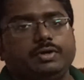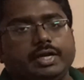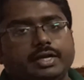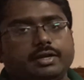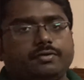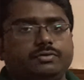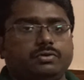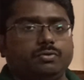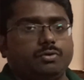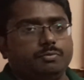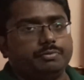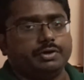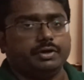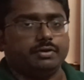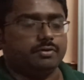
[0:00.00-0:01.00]
டேட்டா வந்து நோட்
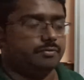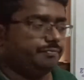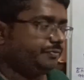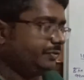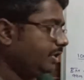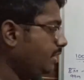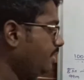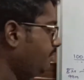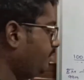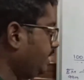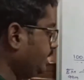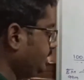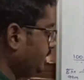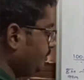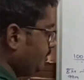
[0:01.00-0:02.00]
பண்ணிடுறோம் ஃபார்
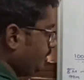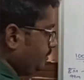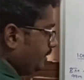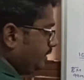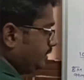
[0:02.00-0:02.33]
எக்ஸாம்பிள் இப்போ